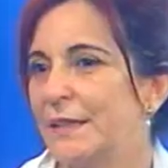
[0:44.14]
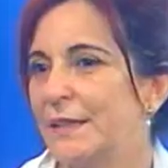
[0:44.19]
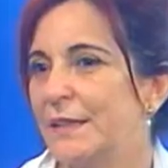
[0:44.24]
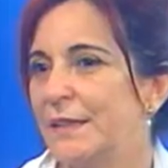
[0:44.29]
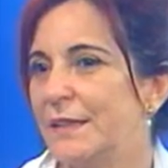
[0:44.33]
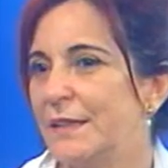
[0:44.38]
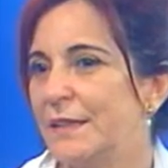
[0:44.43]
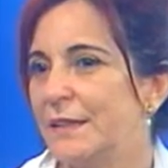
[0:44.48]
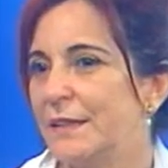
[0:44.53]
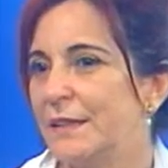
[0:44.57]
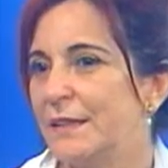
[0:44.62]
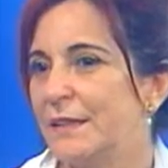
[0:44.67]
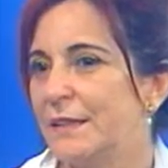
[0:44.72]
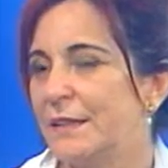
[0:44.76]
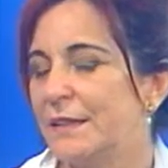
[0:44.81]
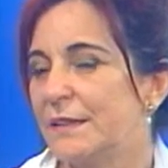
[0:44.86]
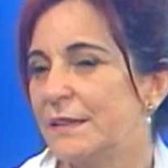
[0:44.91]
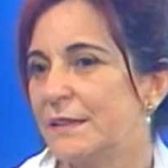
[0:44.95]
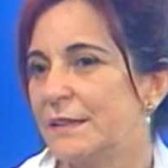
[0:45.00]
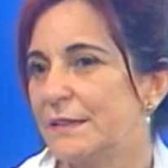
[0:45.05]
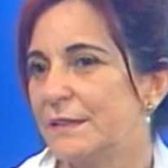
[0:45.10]
E
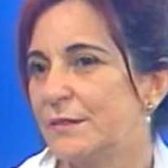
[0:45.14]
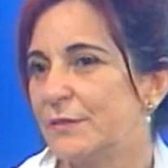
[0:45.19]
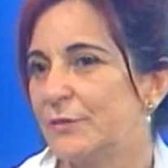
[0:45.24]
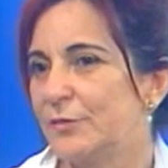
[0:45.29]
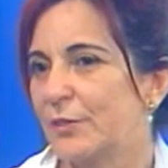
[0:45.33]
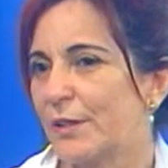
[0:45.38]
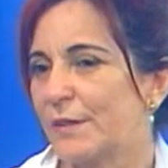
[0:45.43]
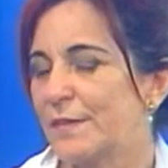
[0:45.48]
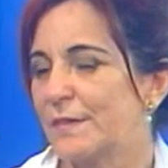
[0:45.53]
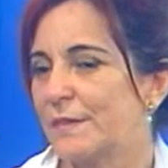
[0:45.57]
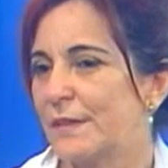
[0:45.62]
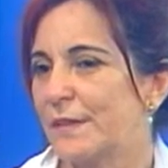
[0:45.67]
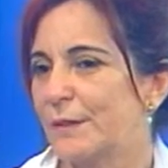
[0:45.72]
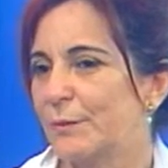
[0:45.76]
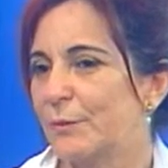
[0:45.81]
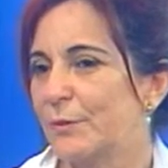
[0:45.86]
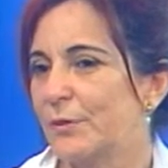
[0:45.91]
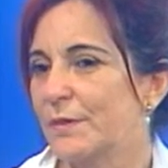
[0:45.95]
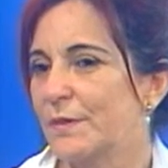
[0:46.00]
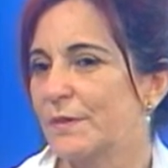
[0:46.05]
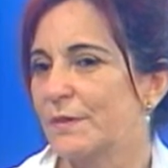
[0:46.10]
nós
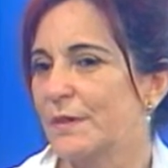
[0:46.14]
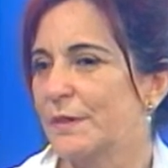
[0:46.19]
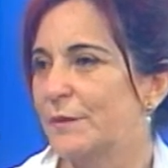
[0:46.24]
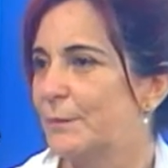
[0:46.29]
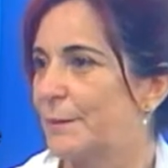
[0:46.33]
temos é